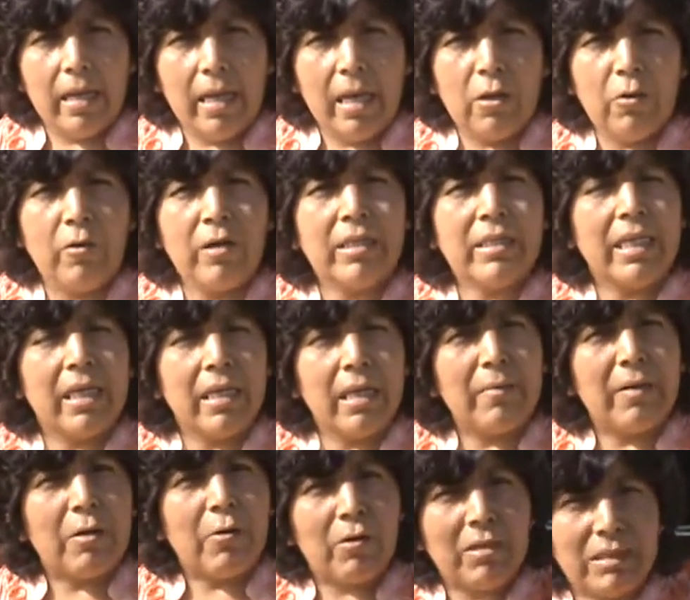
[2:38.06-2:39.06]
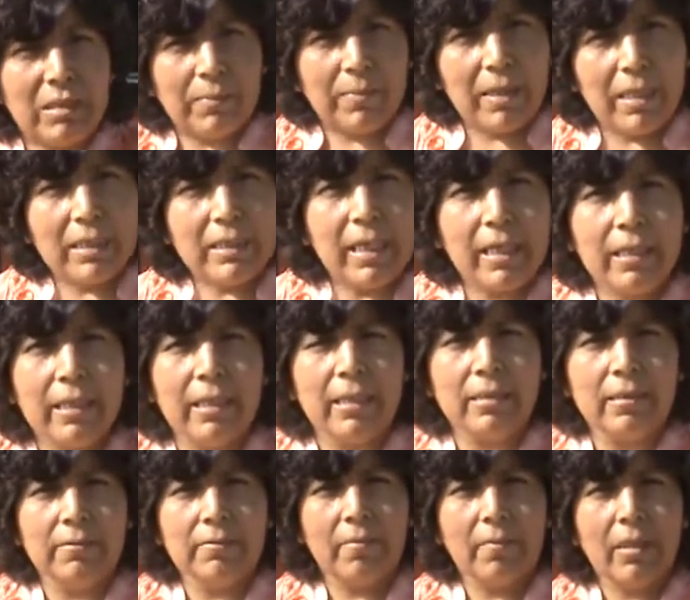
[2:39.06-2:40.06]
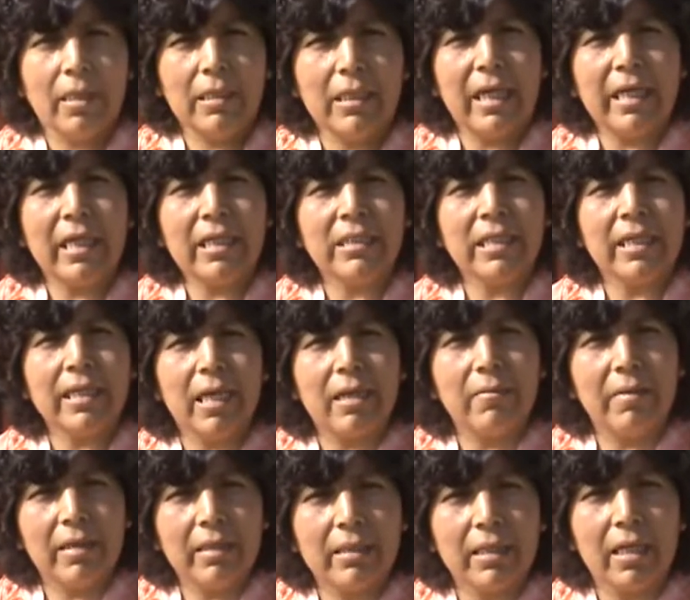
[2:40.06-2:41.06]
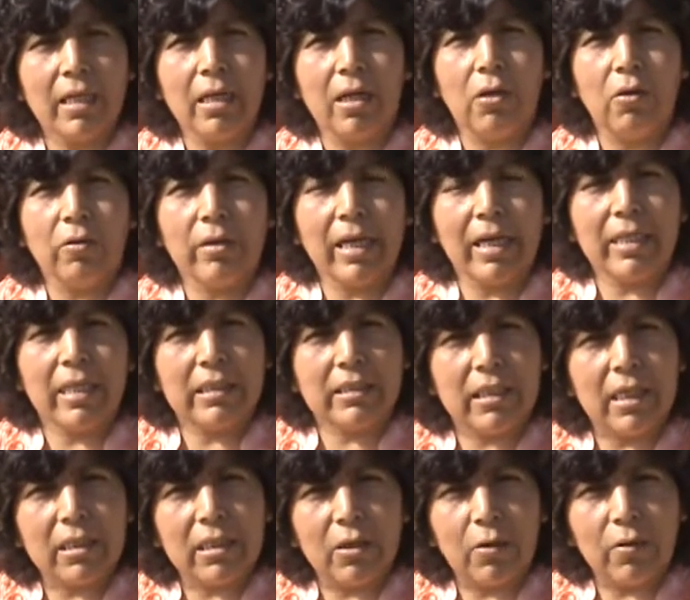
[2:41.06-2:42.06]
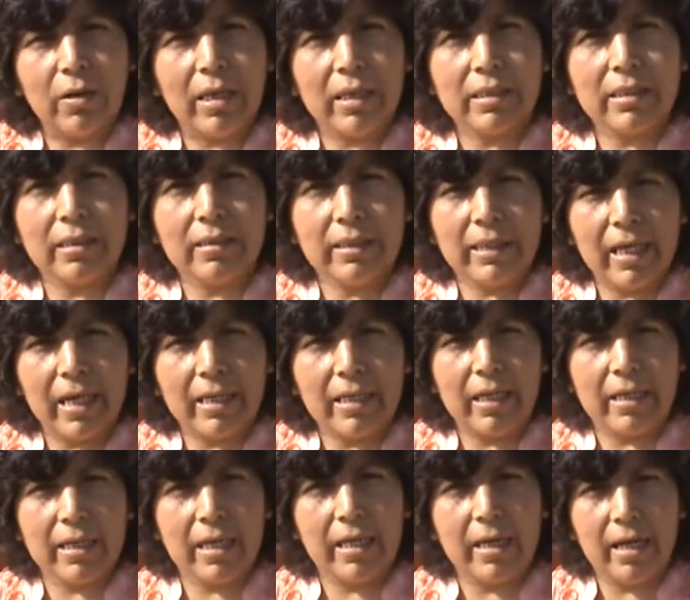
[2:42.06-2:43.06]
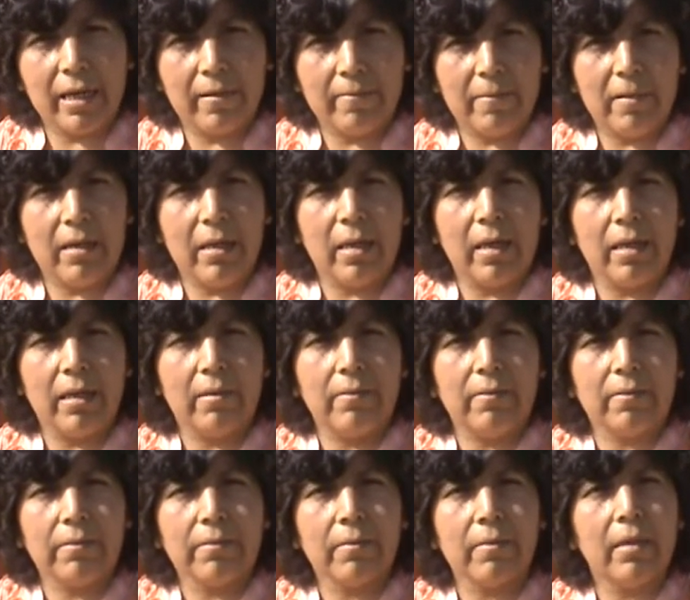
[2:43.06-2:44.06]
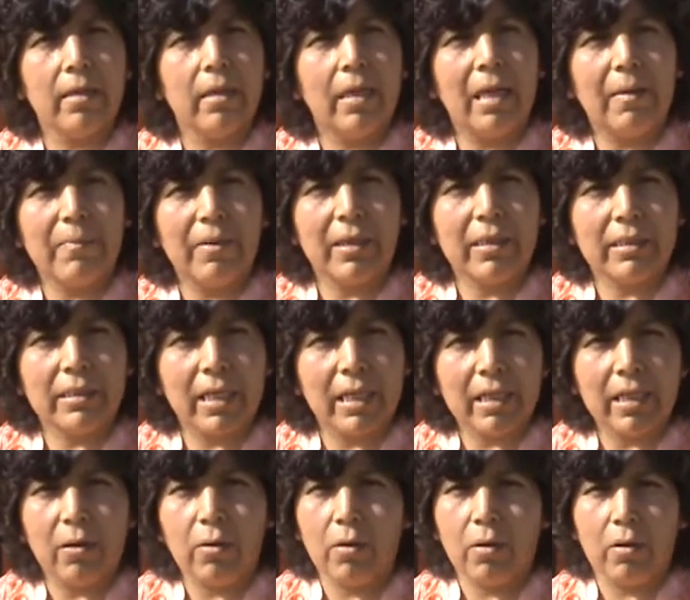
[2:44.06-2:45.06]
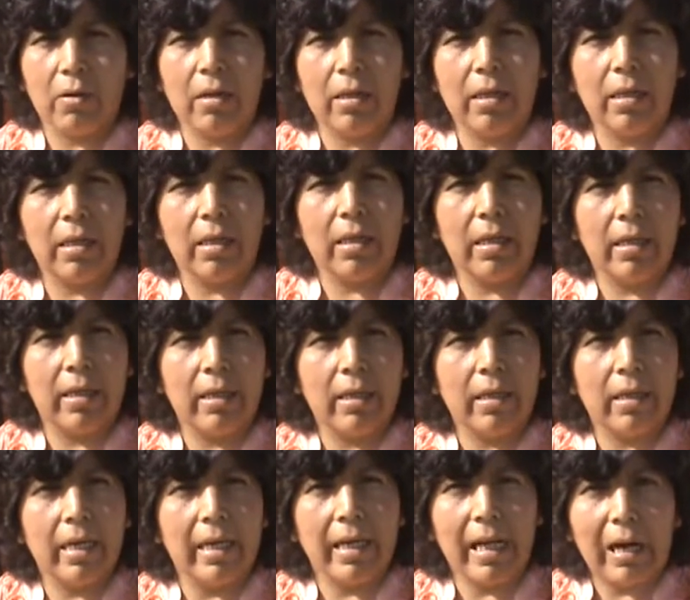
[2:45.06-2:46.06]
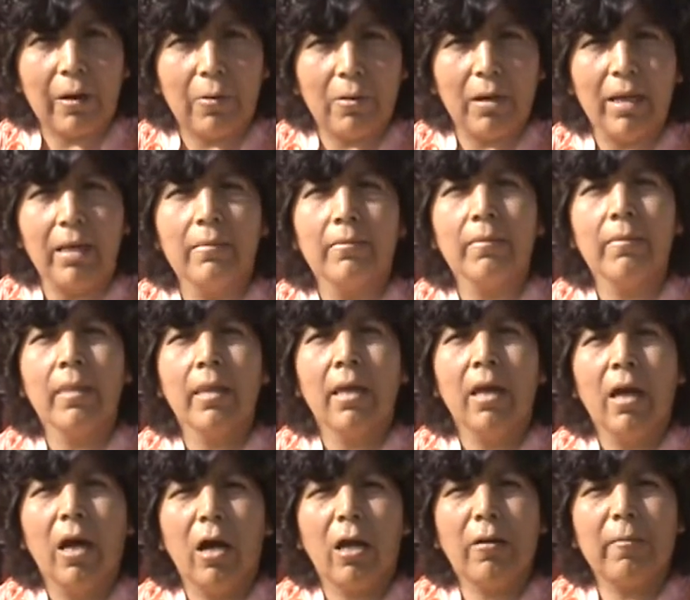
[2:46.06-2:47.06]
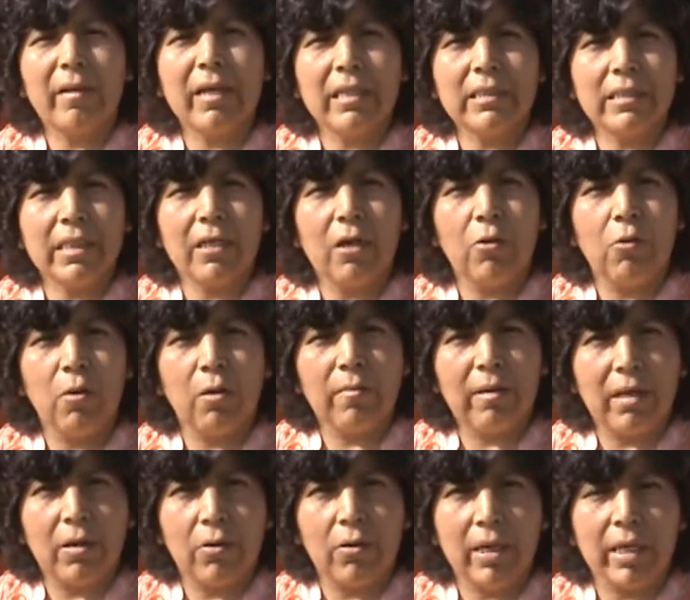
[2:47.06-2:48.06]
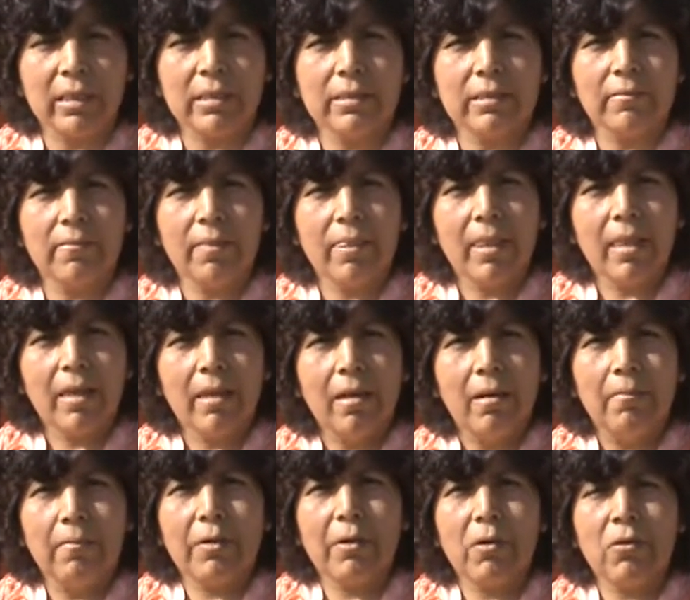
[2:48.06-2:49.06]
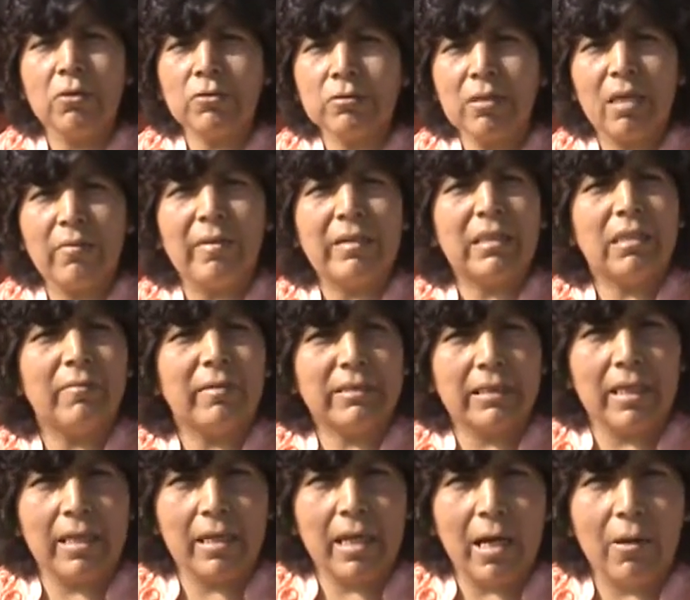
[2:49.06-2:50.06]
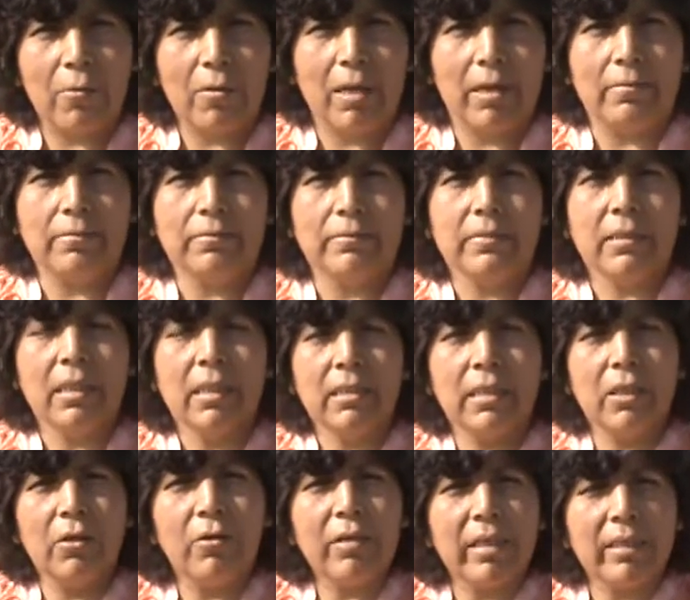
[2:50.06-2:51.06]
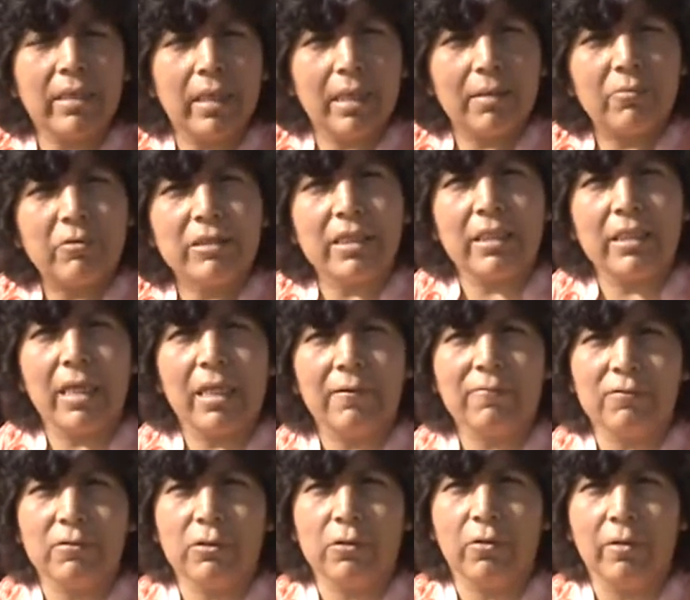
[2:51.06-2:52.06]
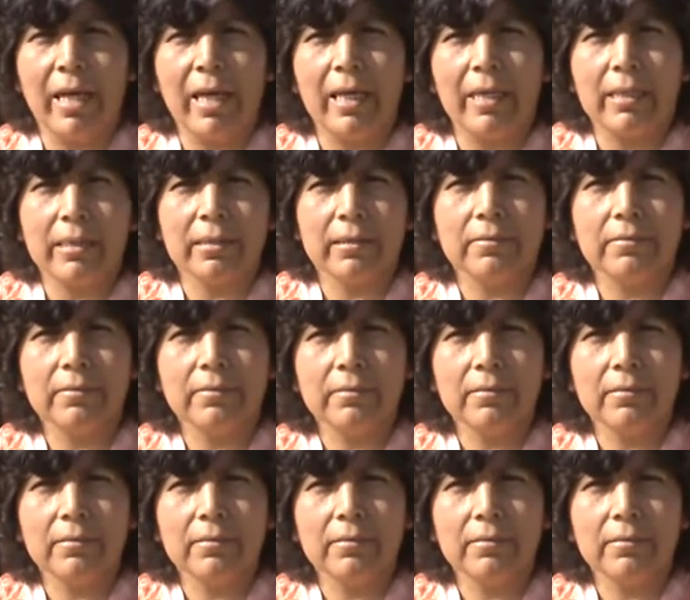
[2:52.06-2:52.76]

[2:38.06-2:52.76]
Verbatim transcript: y logren tener mejores aprendizajes, ya que se incrementan lo que es de 7 horas diarias que era el aprendizaje eh, en aula, ahora van a ser 9 horas, pero no solamente va a ser en aula, sino que tenemos talleres funcionales